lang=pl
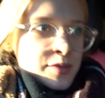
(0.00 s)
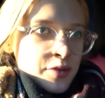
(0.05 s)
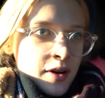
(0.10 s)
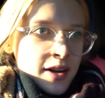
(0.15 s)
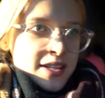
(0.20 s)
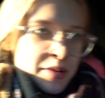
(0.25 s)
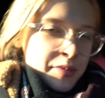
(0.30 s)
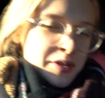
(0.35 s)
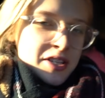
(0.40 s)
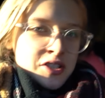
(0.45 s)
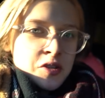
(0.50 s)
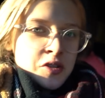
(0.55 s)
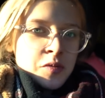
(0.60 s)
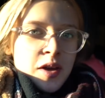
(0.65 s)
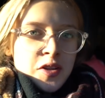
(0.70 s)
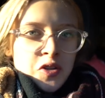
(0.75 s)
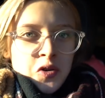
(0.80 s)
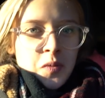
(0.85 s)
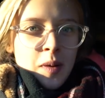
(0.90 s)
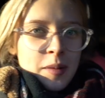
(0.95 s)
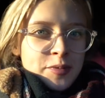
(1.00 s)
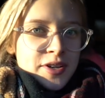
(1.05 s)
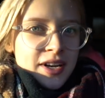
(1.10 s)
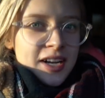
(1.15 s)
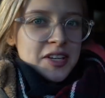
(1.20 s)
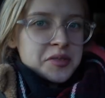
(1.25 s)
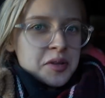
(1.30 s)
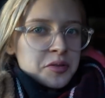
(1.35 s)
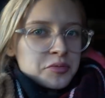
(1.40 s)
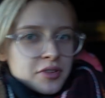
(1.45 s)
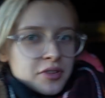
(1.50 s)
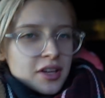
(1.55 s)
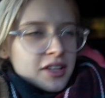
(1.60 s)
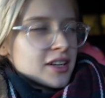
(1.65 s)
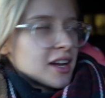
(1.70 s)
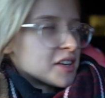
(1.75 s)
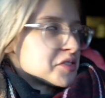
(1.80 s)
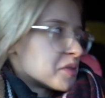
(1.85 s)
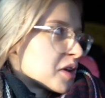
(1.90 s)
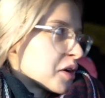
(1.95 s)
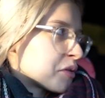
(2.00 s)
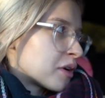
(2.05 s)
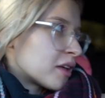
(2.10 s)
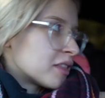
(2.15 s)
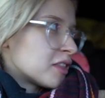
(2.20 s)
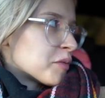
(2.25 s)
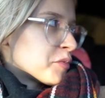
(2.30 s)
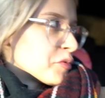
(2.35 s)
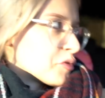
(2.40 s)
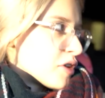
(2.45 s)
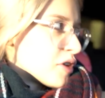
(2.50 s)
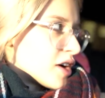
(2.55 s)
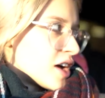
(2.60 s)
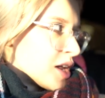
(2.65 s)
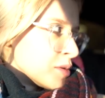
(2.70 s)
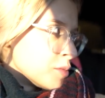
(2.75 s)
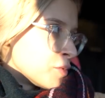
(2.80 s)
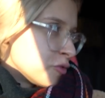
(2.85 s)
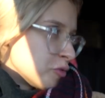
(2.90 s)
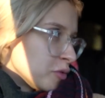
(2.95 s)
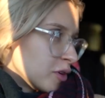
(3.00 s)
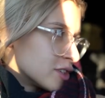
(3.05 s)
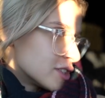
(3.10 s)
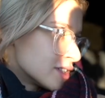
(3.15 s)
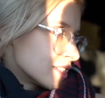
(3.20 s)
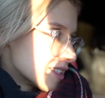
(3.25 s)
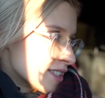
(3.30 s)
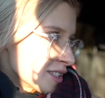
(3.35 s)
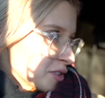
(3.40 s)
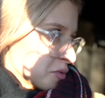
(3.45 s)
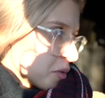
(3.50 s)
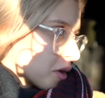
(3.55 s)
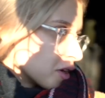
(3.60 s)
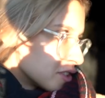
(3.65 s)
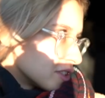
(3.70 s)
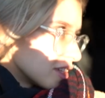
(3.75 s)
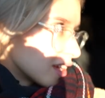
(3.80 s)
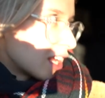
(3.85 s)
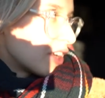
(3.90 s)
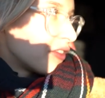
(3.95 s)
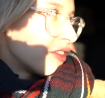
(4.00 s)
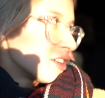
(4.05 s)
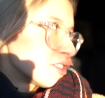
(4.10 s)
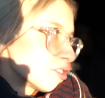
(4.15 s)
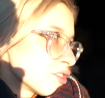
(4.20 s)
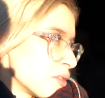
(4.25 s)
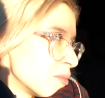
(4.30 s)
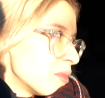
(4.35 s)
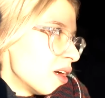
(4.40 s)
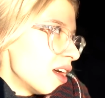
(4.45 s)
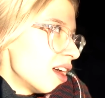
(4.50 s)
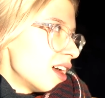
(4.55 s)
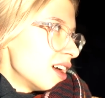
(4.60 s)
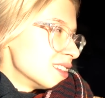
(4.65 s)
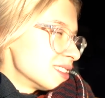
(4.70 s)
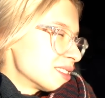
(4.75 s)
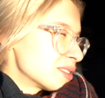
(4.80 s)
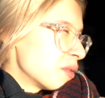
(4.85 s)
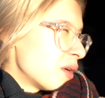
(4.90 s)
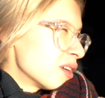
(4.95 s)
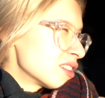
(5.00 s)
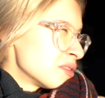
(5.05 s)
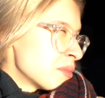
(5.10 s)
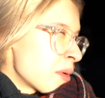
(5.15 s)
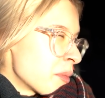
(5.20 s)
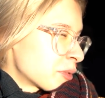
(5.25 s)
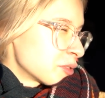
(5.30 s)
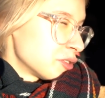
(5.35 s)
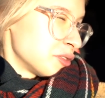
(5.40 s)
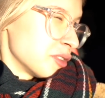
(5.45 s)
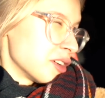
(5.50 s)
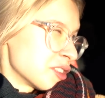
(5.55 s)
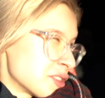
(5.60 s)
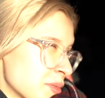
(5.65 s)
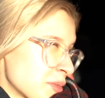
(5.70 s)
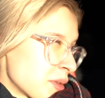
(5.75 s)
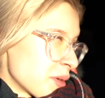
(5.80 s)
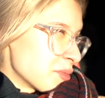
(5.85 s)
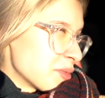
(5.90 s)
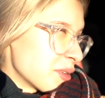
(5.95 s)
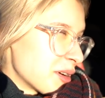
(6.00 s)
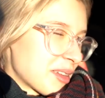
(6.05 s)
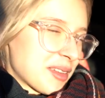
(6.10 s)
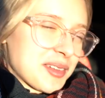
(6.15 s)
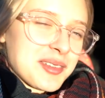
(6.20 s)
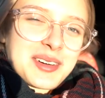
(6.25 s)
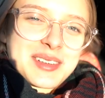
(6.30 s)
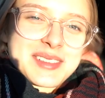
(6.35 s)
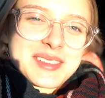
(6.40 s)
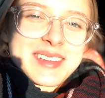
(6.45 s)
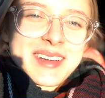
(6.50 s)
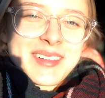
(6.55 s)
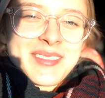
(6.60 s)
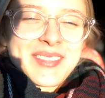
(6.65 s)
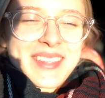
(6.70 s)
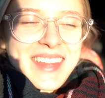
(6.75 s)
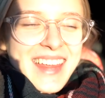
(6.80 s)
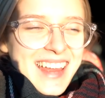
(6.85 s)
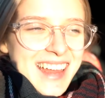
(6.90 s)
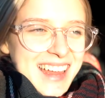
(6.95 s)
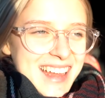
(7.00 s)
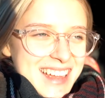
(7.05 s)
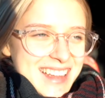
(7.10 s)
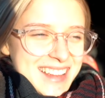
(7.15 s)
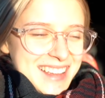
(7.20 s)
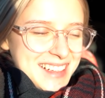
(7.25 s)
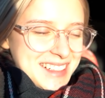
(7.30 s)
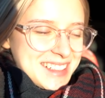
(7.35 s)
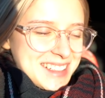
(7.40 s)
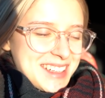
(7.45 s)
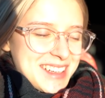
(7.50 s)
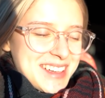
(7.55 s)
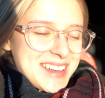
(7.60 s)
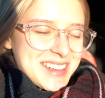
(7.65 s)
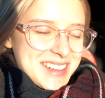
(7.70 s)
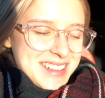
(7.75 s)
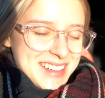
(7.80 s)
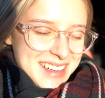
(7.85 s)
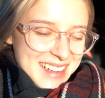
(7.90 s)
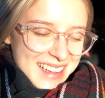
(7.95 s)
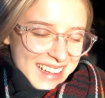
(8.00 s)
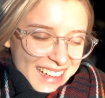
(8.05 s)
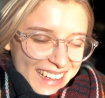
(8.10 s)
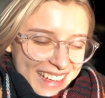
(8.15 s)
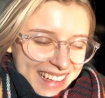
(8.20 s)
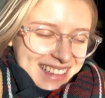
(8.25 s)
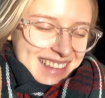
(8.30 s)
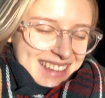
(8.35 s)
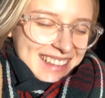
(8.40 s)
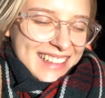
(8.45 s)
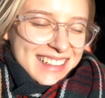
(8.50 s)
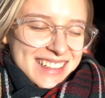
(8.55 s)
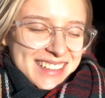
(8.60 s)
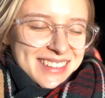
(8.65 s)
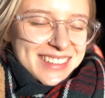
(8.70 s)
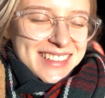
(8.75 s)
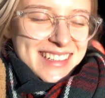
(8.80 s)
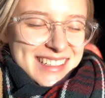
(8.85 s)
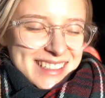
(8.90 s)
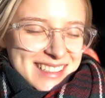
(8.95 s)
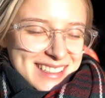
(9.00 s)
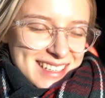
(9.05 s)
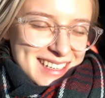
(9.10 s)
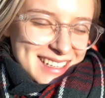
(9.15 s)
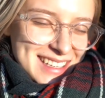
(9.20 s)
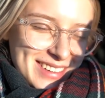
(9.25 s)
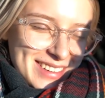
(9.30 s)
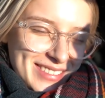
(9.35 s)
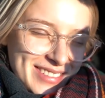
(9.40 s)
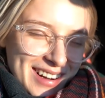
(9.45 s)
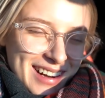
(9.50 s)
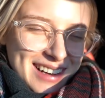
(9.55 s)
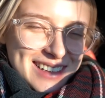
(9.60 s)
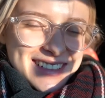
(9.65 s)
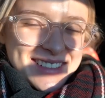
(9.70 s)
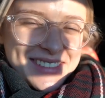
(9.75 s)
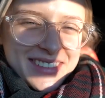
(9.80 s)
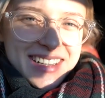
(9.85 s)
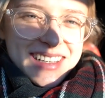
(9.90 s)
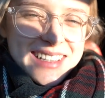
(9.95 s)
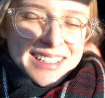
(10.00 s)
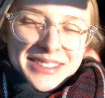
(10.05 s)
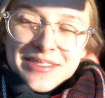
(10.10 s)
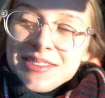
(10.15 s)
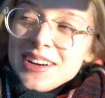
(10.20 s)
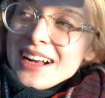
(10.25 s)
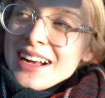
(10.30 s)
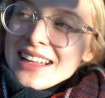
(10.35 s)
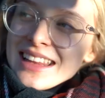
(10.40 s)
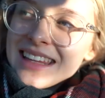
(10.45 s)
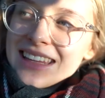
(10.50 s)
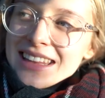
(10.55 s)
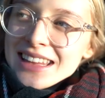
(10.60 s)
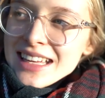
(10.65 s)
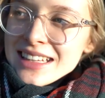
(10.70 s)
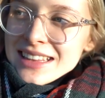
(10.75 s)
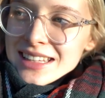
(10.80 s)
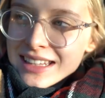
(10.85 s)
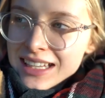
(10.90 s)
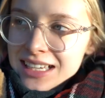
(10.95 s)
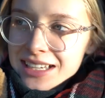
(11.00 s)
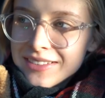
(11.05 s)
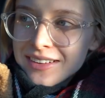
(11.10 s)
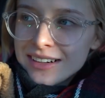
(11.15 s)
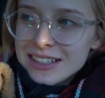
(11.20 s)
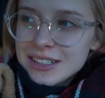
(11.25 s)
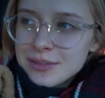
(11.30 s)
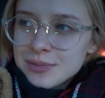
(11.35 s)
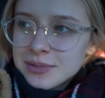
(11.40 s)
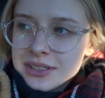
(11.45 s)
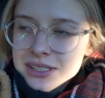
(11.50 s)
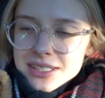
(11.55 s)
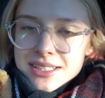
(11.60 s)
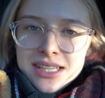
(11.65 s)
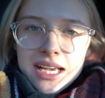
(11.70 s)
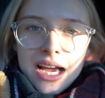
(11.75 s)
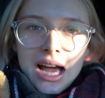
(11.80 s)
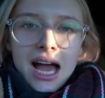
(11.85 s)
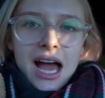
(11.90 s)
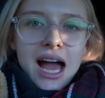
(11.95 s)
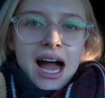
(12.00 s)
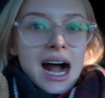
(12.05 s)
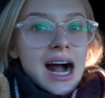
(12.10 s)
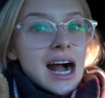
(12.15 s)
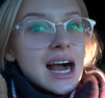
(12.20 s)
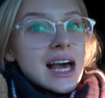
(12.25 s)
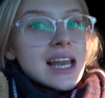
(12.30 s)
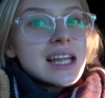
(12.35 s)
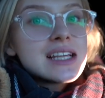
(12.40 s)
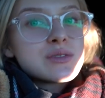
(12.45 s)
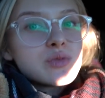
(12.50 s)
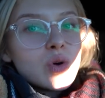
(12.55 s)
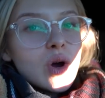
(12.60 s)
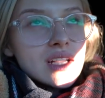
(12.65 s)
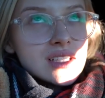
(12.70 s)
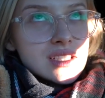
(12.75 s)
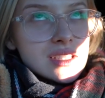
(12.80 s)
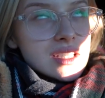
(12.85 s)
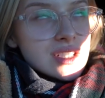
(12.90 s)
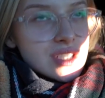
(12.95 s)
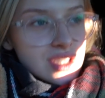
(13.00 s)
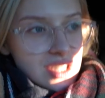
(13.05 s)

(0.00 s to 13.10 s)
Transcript: słuchajcie, podczas obiadu babcia Kasia tutaj, Kasia akurat nie było, ale mówiła, że jest zła, że nagrywasz ją z głosem, a prosiła, żeby nie była z głosem. także, już, także już jej dzisiaj nie wykazywaliśmy ani ten, nie nagrywaliśmy nic, ale słuchajcie, na